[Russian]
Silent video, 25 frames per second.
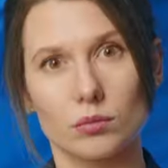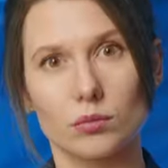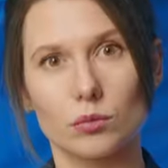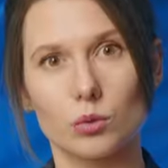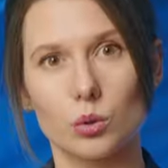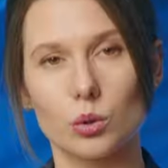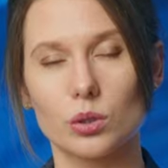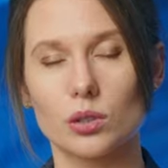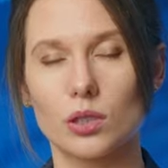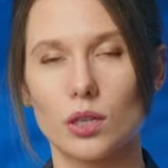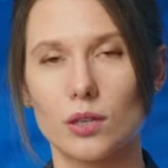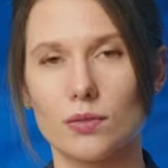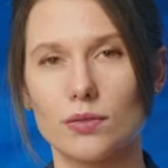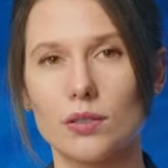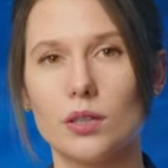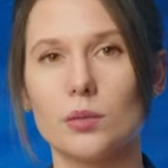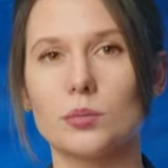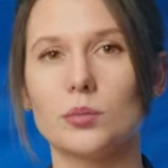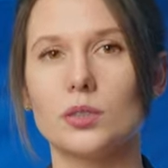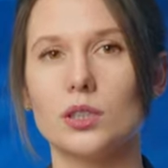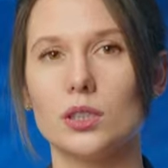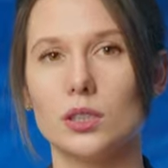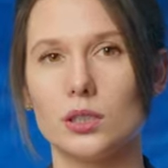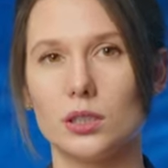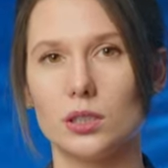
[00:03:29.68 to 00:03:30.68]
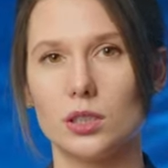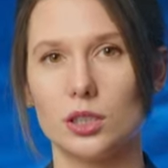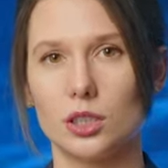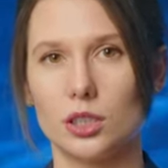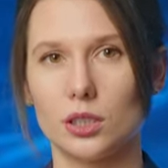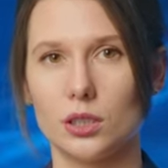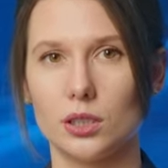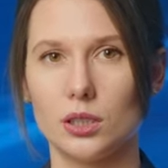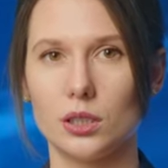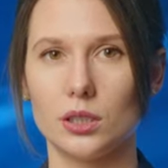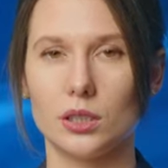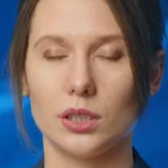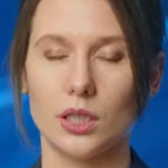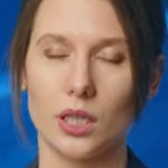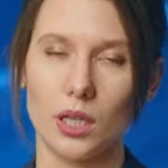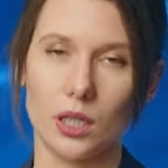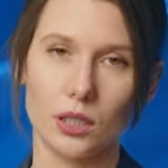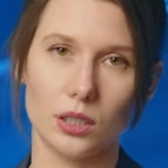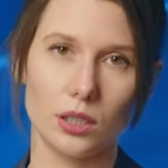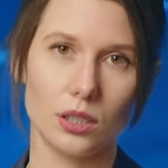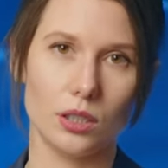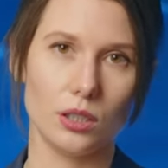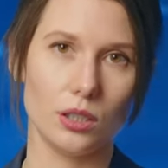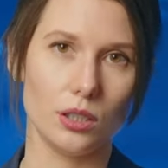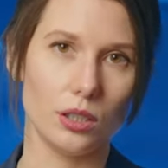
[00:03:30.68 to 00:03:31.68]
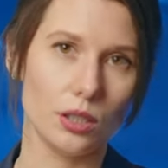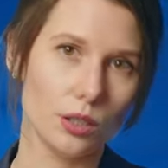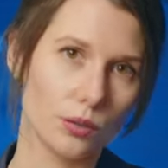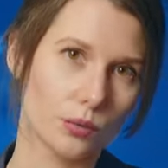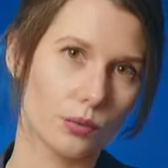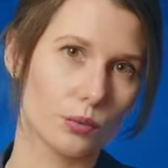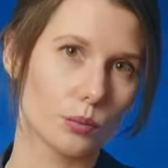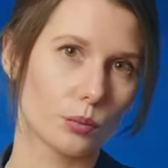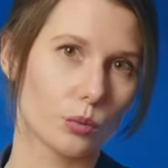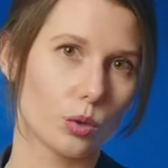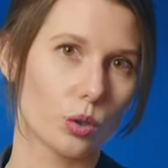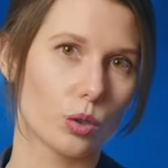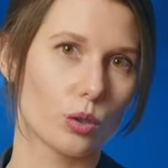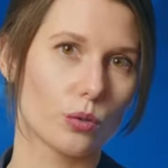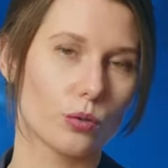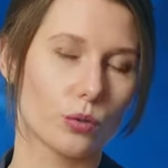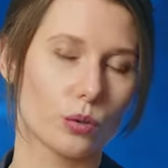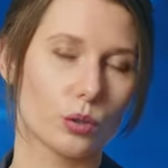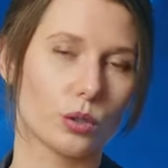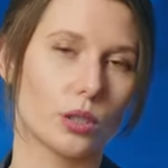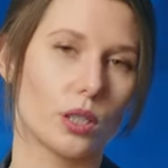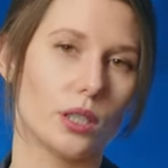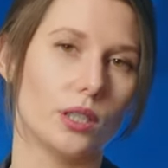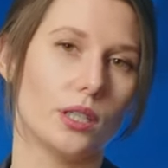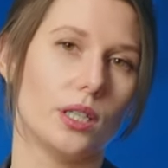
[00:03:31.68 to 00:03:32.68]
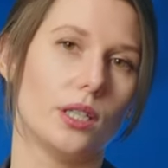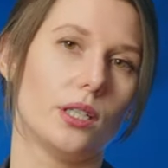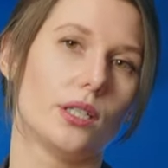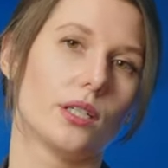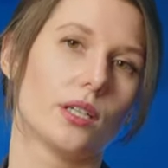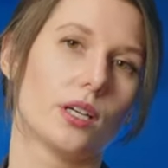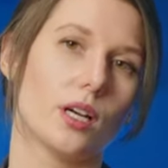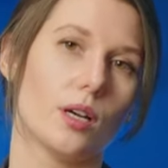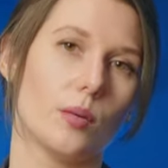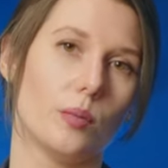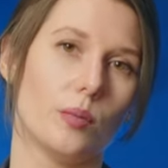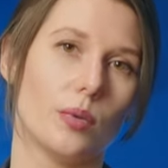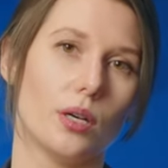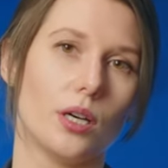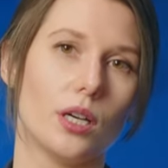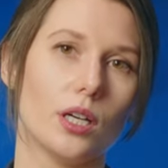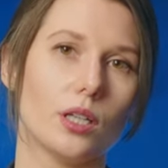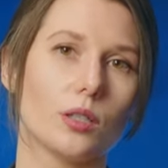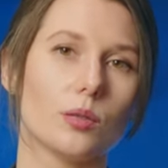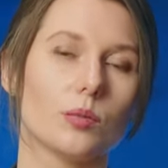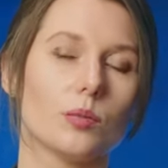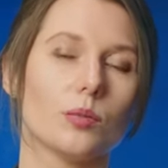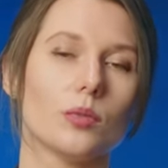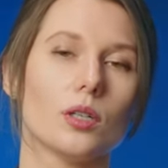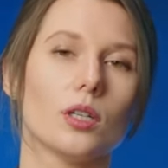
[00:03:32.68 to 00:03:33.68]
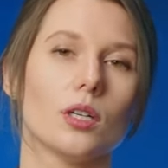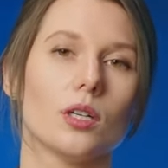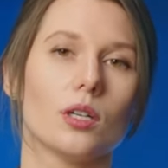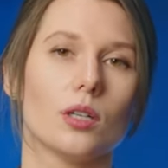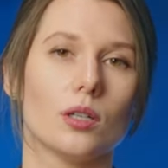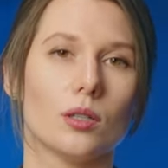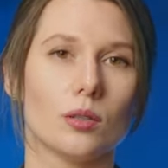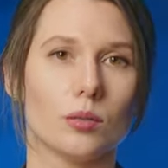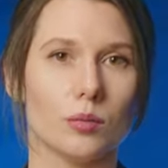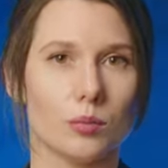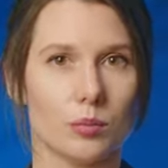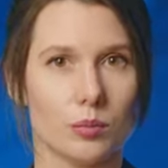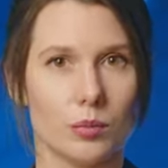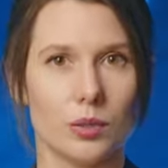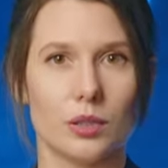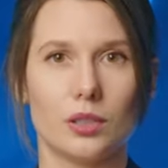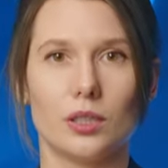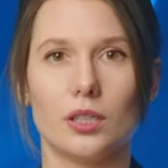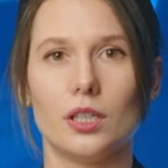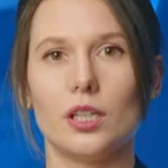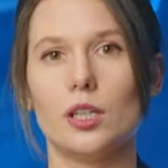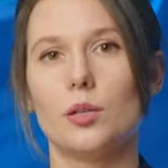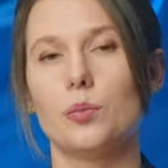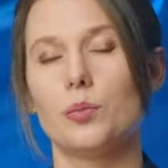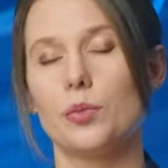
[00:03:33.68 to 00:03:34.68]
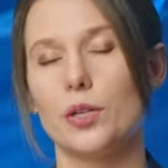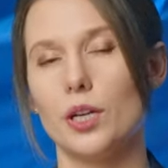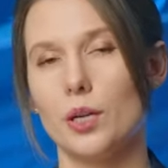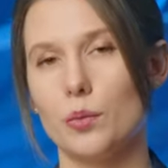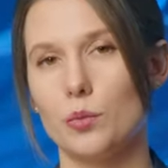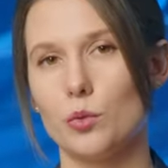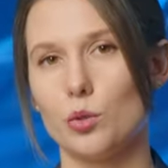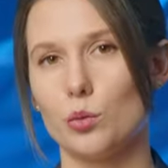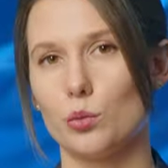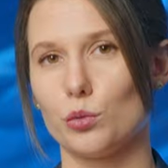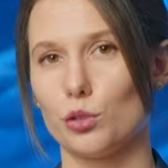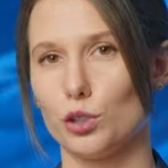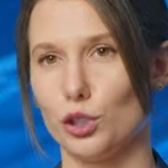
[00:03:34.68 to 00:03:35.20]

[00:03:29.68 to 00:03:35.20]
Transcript: Ультрафам 360 и многофункциональный комбайн BTL Premium